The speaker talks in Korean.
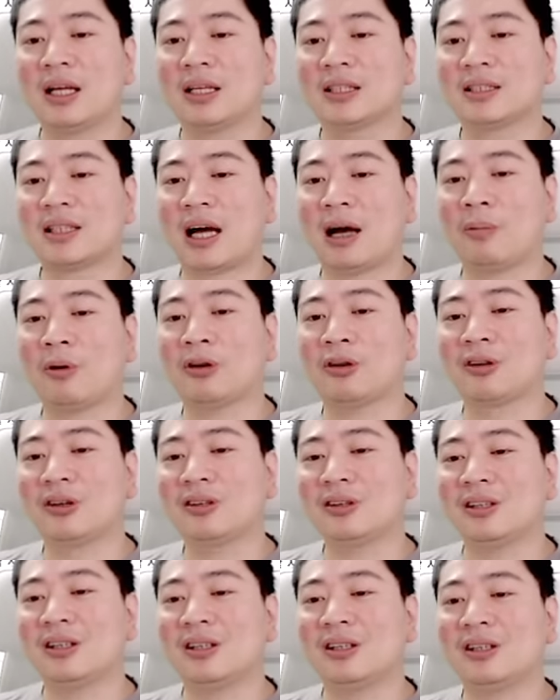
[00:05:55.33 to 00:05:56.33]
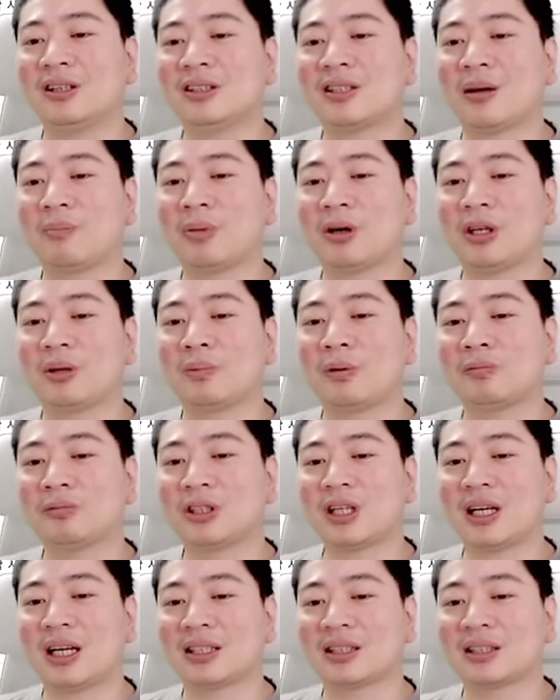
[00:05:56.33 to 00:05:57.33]
4번은 1, 2, 3번이
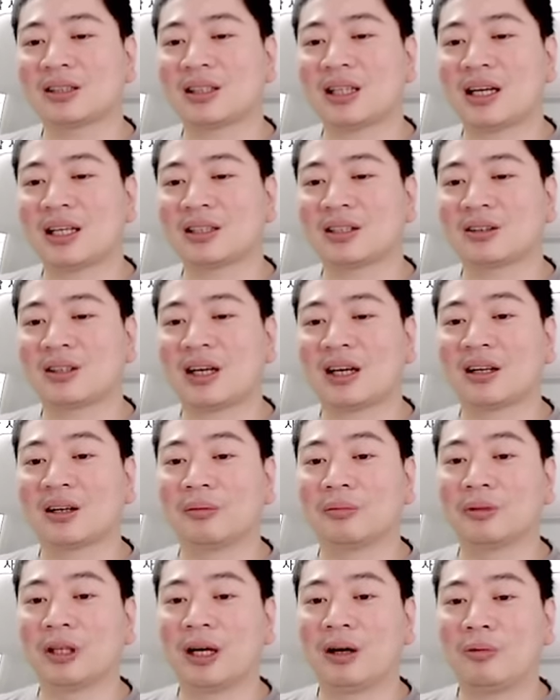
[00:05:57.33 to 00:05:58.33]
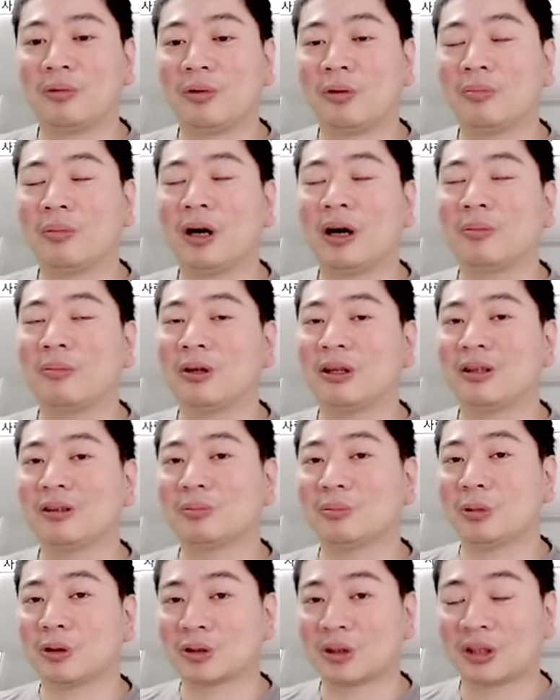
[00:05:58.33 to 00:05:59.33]
품절 났을 때나 선택하는 겁니다.
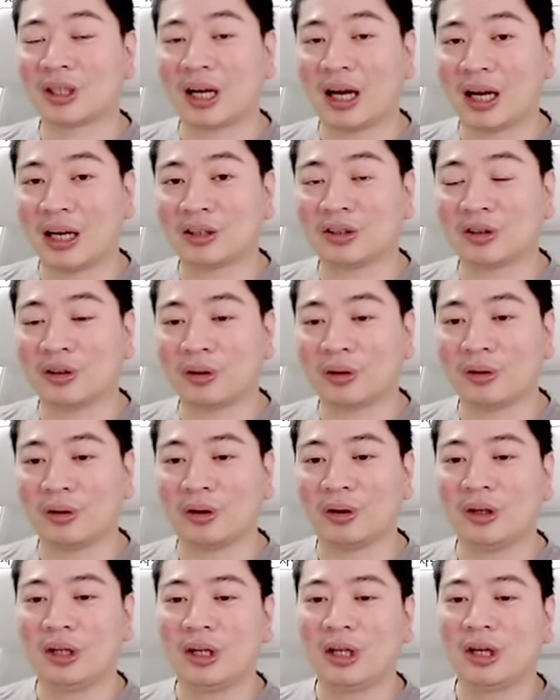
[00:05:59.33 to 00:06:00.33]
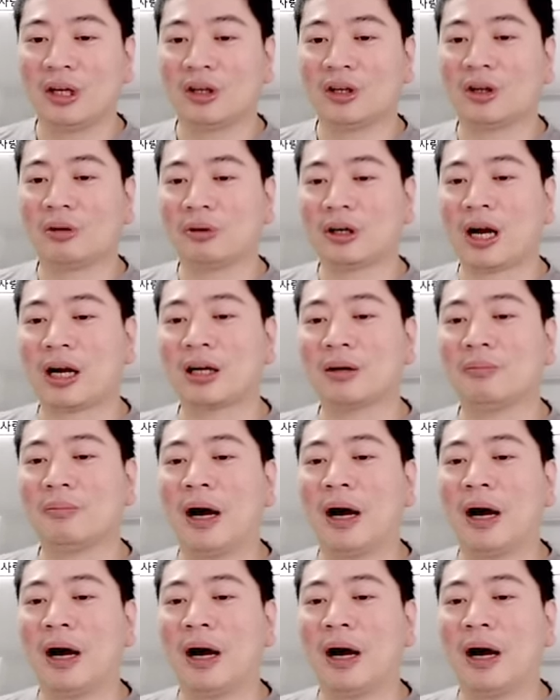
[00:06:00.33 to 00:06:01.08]
웬만하면은 뭐 선택 안 하셔도 되고요. 여러분 가끔